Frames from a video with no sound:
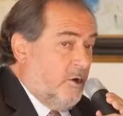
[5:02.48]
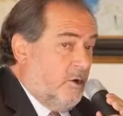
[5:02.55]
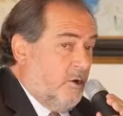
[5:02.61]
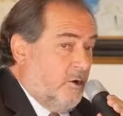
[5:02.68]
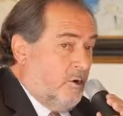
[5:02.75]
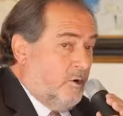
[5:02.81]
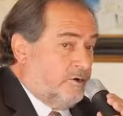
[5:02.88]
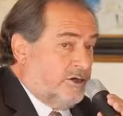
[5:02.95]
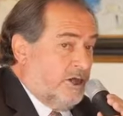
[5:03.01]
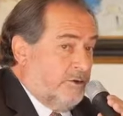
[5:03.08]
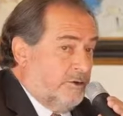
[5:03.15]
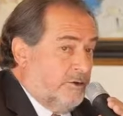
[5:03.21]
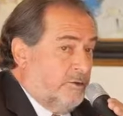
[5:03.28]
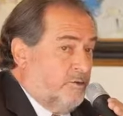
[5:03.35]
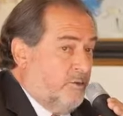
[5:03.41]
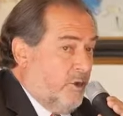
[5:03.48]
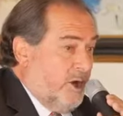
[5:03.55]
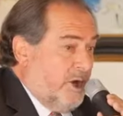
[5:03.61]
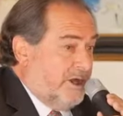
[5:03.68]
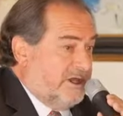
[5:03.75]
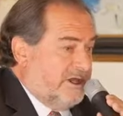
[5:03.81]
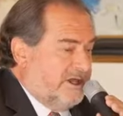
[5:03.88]
euh, autant de
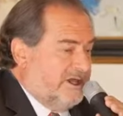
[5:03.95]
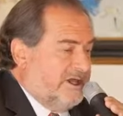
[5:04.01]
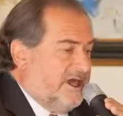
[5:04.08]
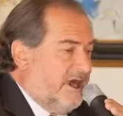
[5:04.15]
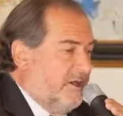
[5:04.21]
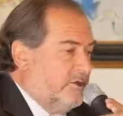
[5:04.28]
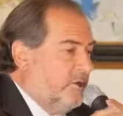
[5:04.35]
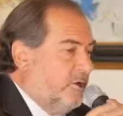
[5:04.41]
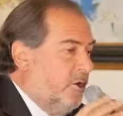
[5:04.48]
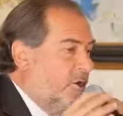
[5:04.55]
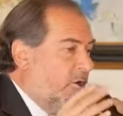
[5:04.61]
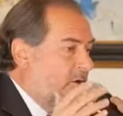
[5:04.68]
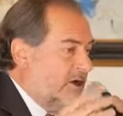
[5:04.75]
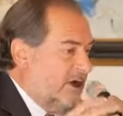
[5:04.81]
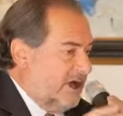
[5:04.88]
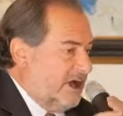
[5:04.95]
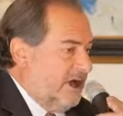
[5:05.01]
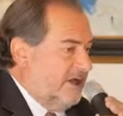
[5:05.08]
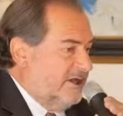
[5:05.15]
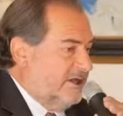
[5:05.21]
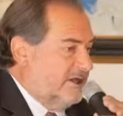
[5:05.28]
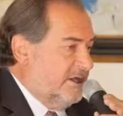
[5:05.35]
points qui garderont la
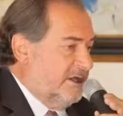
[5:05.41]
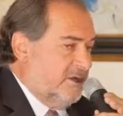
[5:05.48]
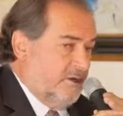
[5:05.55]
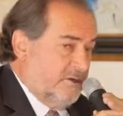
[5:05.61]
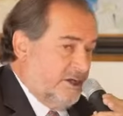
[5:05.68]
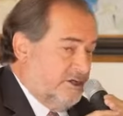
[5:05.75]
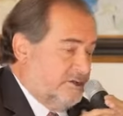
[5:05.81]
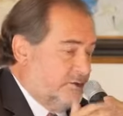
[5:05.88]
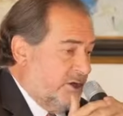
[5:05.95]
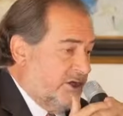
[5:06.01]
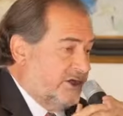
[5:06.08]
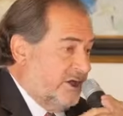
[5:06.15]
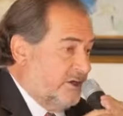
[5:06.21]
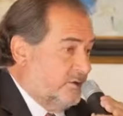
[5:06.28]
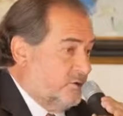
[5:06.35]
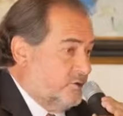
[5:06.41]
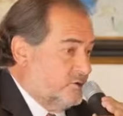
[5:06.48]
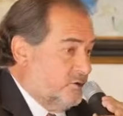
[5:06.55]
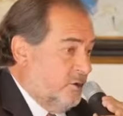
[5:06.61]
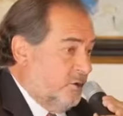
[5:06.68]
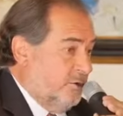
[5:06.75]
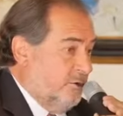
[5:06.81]
qualité que l'on a su atteindre
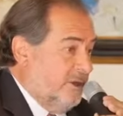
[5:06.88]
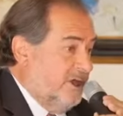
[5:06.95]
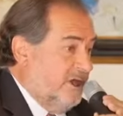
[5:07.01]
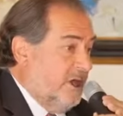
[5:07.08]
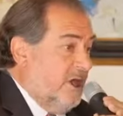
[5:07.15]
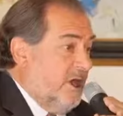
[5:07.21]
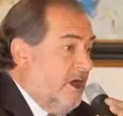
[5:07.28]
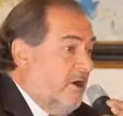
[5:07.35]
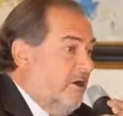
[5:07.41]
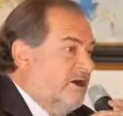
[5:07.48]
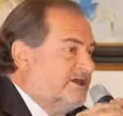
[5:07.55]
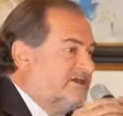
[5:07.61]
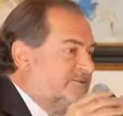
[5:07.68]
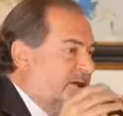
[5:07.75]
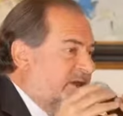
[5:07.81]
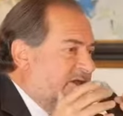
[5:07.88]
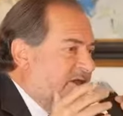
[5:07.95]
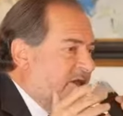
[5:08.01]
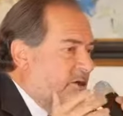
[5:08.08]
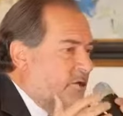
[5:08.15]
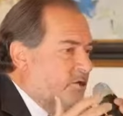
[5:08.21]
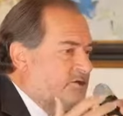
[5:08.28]
aujourd'hui en
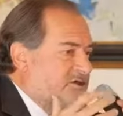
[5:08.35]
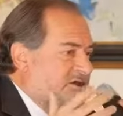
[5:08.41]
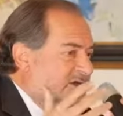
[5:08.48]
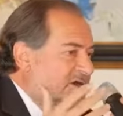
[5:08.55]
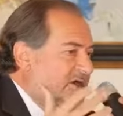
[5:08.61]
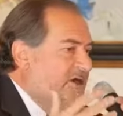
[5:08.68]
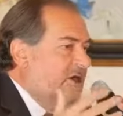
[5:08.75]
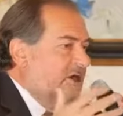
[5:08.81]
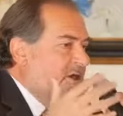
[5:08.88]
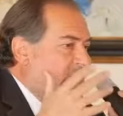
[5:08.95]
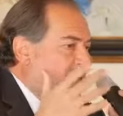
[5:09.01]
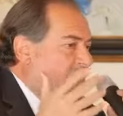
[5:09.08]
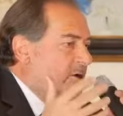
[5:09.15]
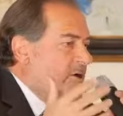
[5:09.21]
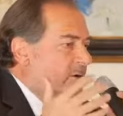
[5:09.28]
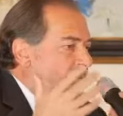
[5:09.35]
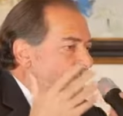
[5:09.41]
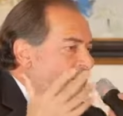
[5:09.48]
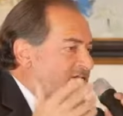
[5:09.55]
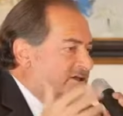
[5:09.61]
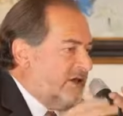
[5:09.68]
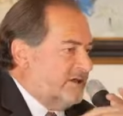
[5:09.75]
respectant aussi
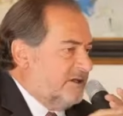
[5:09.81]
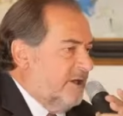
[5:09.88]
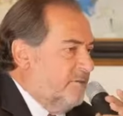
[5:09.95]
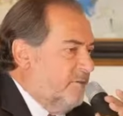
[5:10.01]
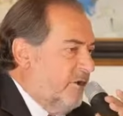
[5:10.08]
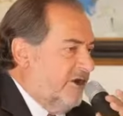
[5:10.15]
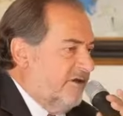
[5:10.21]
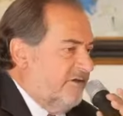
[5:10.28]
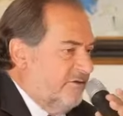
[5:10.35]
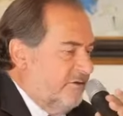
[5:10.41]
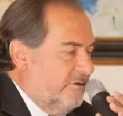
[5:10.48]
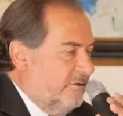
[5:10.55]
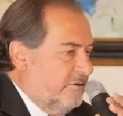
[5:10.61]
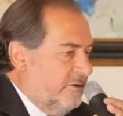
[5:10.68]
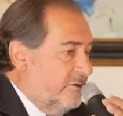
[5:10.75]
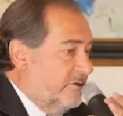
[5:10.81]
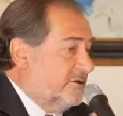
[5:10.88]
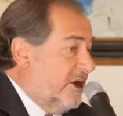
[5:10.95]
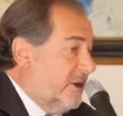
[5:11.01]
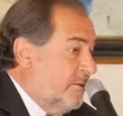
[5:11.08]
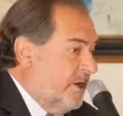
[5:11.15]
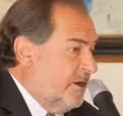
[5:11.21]
ben, certains points de vue
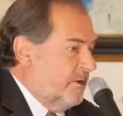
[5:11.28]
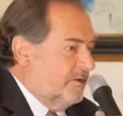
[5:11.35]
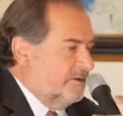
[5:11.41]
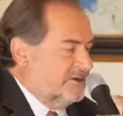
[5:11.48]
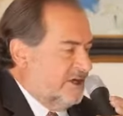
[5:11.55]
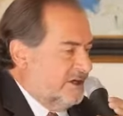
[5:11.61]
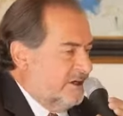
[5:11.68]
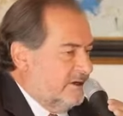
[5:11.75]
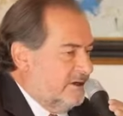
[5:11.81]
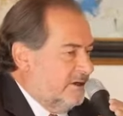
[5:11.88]
notamment concernant